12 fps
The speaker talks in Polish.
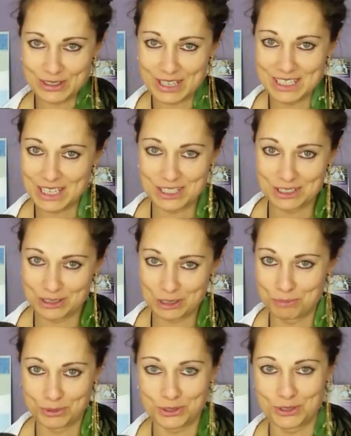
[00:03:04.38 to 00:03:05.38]
trochę inaczej do
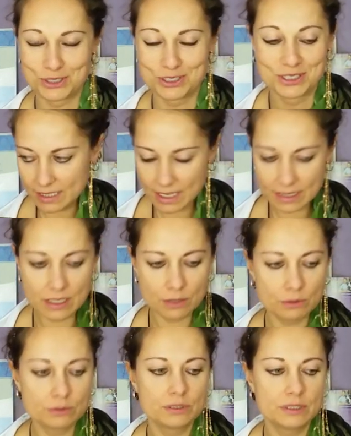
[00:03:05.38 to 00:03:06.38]
tego podchodzić.
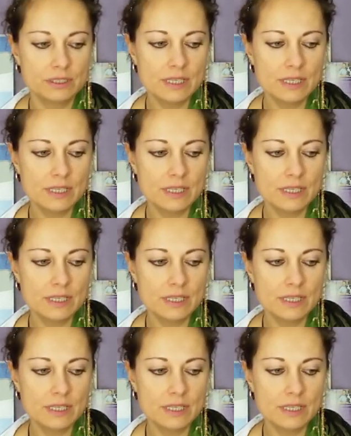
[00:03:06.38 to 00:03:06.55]
Jedna,